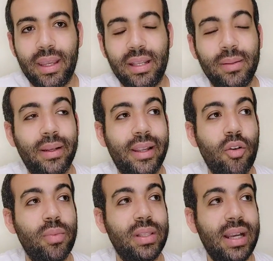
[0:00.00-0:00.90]
يعني
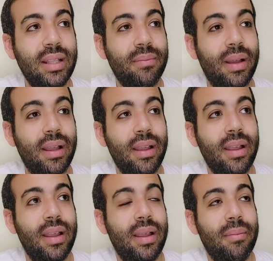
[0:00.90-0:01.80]
زملكاوي من ساعه ما
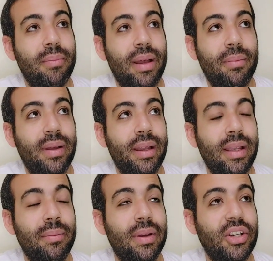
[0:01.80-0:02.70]
ما ما
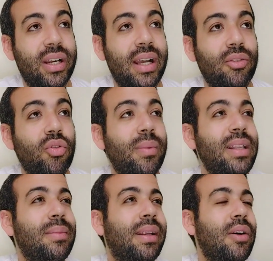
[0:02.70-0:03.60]
ايه ما شجعت كوره
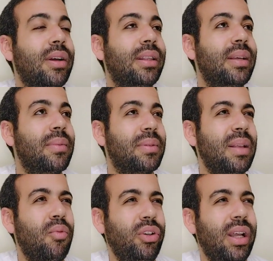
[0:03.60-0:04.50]
بقى زملكاوي قد ايه من
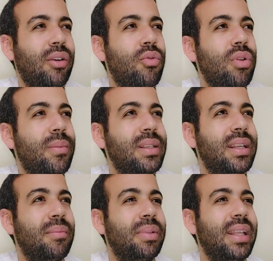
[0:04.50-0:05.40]
ساعه ما على الكوره
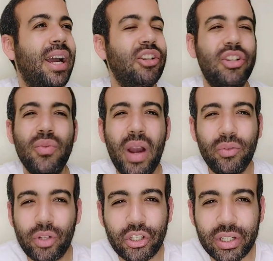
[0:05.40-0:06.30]
مثلا بتاع 20
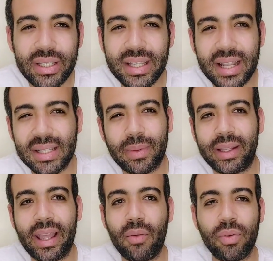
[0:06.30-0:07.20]
21 سنه
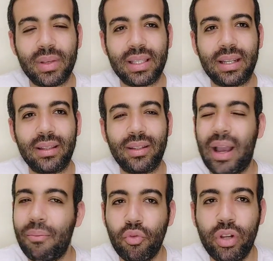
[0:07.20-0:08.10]
زملكاوي مثلا
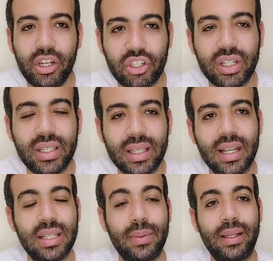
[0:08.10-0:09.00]
يا عم قول 20
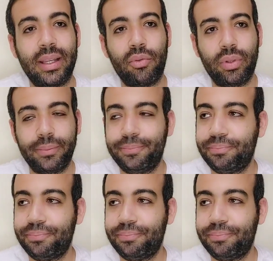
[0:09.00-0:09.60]
سنه زملكاوي